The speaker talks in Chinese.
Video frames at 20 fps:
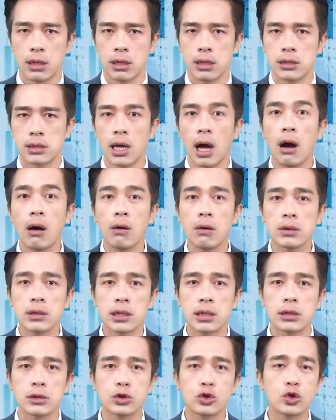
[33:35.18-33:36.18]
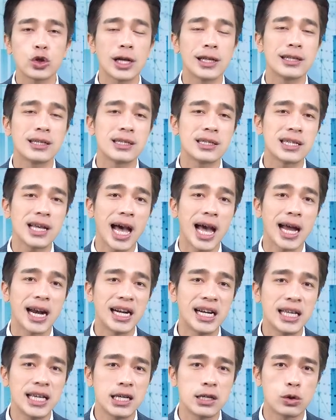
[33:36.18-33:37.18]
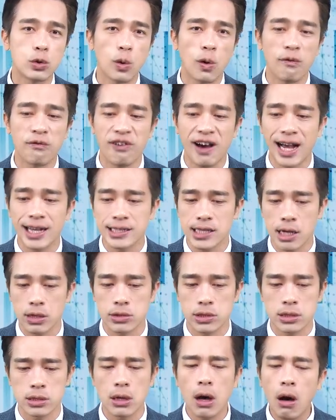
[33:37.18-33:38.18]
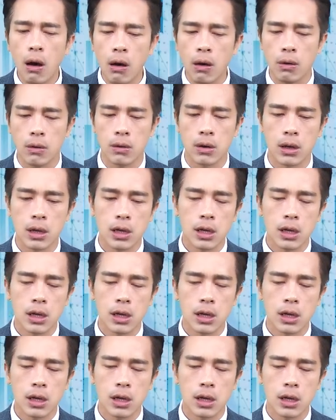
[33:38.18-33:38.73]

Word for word: 然后呢赚在利多发酵之后。